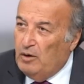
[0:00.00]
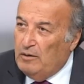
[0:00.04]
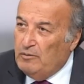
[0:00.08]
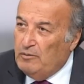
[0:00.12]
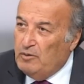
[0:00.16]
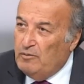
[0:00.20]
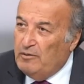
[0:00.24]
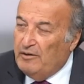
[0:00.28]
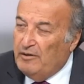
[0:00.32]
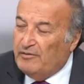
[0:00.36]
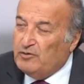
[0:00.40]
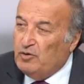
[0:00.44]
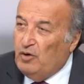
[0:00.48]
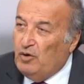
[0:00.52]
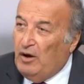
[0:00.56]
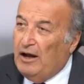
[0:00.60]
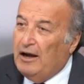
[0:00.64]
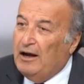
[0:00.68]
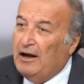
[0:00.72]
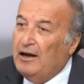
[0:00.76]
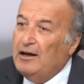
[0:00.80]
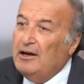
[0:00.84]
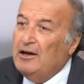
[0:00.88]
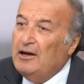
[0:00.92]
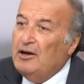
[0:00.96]
ابوابه
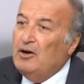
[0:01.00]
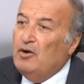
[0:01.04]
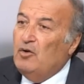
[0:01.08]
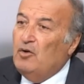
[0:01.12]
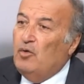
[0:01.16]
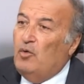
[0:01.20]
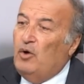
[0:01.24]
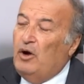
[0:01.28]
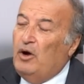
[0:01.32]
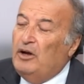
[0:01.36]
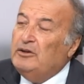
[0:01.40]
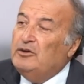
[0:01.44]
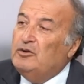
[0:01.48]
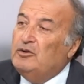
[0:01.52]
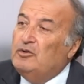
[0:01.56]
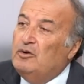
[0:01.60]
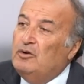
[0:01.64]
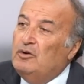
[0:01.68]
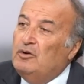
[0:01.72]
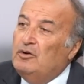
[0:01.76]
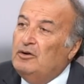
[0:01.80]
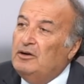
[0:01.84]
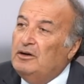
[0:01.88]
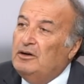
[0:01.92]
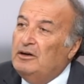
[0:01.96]
مفتوحه
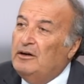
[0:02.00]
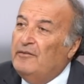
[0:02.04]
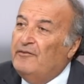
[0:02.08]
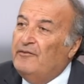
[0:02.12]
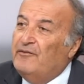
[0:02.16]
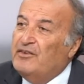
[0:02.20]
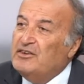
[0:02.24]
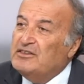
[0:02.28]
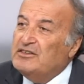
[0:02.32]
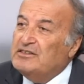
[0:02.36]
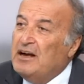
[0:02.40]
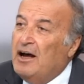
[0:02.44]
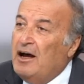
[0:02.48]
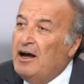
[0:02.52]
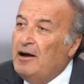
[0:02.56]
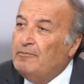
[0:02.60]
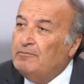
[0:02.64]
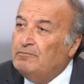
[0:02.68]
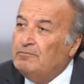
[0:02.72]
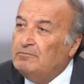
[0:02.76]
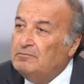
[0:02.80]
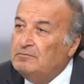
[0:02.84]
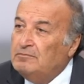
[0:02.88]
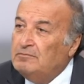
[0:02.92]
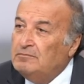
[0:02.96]
وعنده
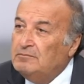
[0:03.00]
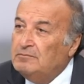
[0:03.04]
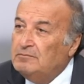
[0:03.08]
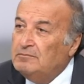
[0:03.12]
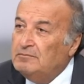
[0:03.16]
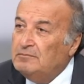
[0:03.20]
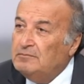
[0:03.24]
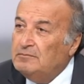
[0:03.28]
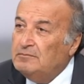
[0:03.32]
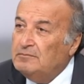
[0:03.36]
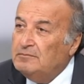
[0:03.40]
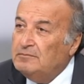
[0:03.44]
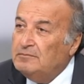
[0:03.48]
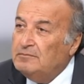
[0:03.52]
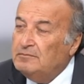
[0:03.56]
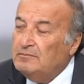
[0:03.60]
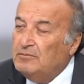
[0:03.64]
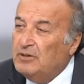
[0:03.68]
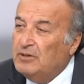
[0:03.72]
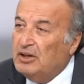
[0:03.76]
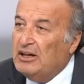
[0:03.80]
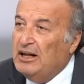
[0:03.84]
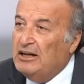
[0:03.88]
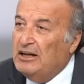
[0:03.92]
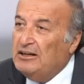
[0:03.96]
انفصام
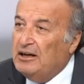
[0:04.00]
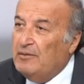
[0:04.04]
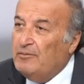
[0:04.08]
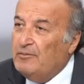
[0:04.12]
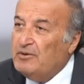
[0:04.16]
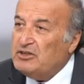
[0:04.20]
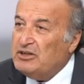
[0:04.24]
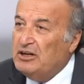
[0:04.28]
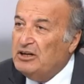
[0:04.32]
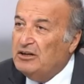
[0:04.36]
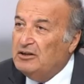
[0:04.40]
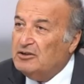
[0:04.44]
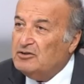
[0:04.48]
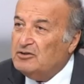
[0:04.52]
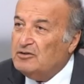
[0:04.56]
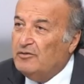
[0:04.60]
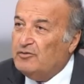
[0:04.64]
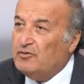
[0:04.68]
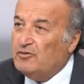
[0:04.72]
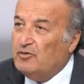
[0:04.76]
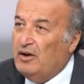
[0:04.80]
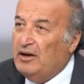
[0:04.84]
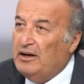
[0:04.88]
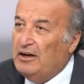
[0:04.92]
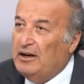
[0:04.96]
مثل هذا المشهد اللي
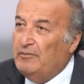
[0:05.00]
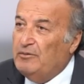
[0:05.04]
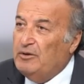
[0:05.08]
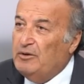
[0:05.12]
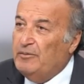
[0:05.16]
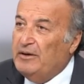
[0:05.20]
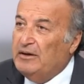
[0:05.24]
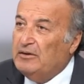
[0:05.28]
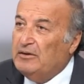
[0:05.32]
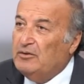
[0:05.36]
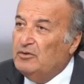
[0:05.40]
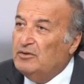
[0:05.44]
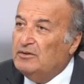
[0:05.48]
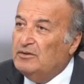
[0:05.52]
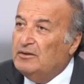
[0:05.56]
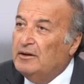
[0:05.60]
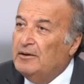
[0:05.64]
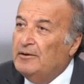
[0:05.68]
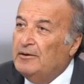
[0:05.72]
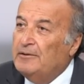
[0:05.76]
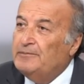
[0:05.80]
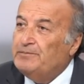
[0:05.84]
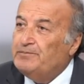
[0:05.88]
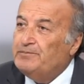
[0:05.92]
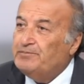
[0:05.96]
شفته هلا ببيروت ما في
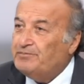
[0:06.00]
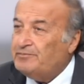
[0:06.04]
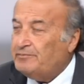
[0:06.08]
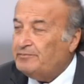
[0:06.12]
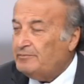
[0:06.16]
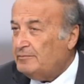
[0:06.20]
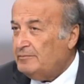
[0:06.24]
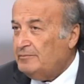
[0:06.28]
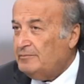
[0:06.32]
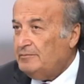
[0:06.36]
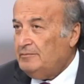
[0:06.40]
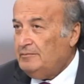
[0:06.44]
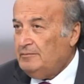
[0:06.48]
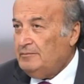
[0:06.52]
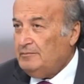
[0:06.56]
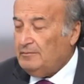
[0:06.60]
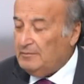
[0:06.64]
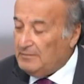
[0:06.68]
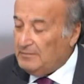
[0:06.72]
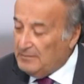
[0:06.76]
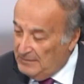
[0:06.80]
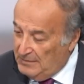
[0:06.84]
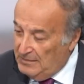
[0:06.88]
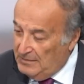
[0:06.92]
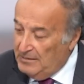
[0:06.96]
هويه موحده
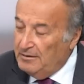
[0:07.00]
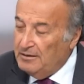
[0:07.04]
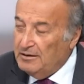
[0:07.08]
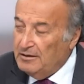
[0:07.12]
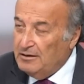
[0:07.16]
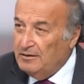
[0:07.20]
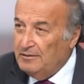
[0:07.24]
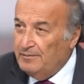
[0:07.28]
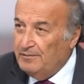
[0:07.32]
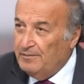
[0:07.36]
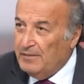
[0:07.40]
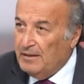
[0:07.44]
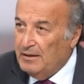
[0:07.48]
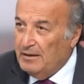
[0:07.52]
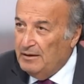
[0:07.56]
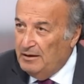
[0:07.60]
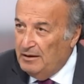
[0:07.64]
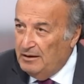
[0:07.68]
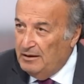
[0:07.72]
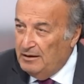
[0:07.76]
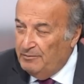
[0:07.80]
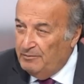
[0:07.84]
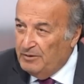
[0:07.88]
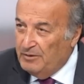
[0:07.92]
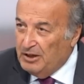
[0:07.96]
ما
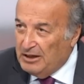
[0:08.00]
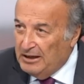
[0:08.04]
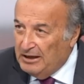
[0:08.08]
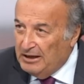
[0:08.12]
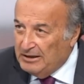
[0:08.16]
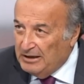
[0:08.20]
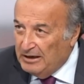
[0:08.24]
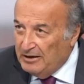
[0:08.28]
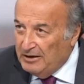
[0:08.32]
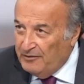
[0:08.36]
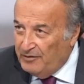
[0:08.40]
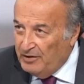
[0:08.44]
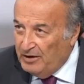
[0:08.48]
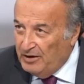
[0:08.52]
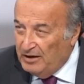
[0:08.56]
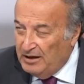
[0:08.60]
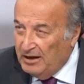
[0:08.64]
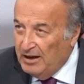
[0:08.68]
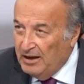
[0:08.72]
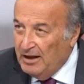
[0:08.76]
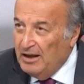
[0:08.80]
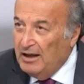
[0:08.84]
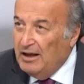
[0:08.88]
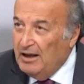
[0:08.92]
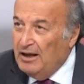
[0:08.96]
في مثل هذا
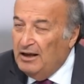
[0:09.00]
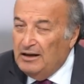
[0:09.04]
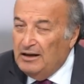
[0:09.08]
انتماء